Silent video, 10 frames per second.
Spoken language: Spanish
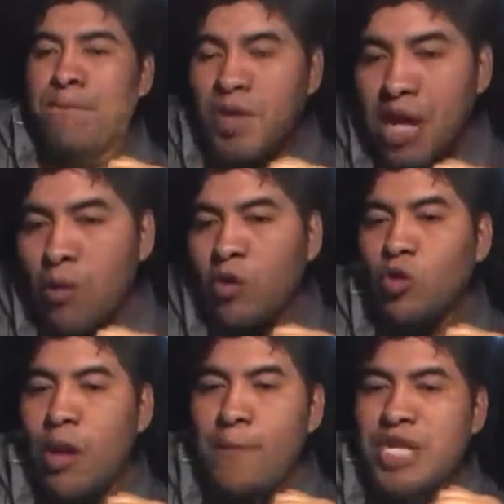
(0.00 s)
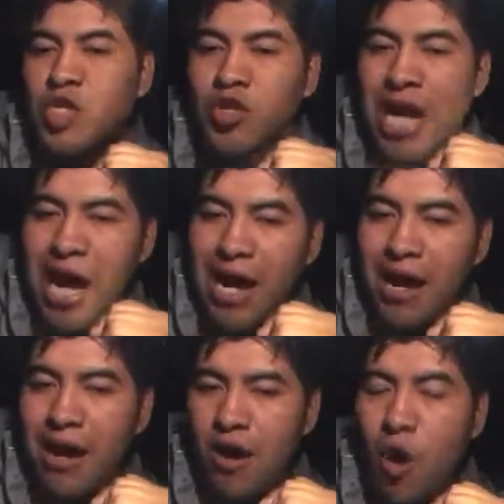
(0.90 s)
Porque cuando una persona,
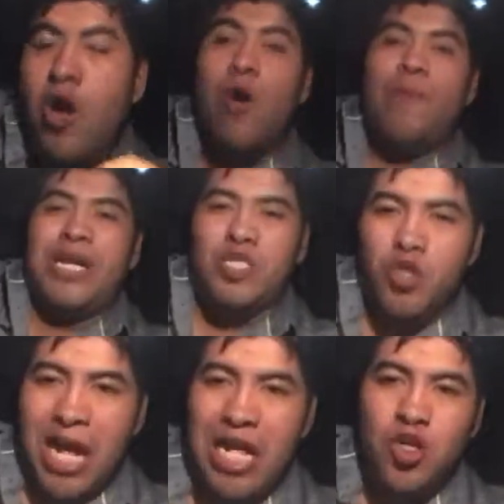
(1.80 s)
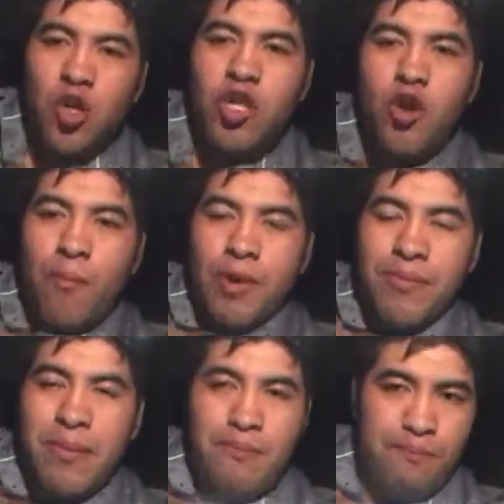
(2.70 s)
o en lo personal, yo lo digo
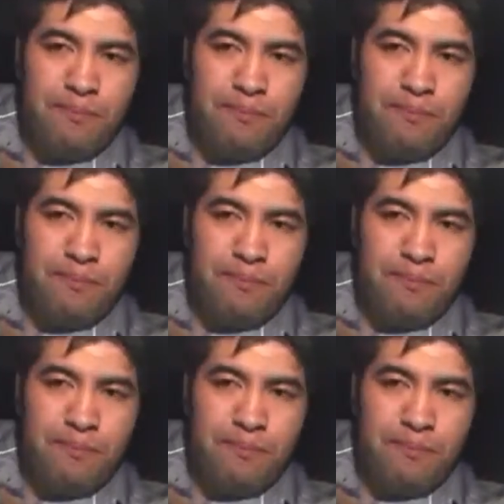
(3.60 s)
por mi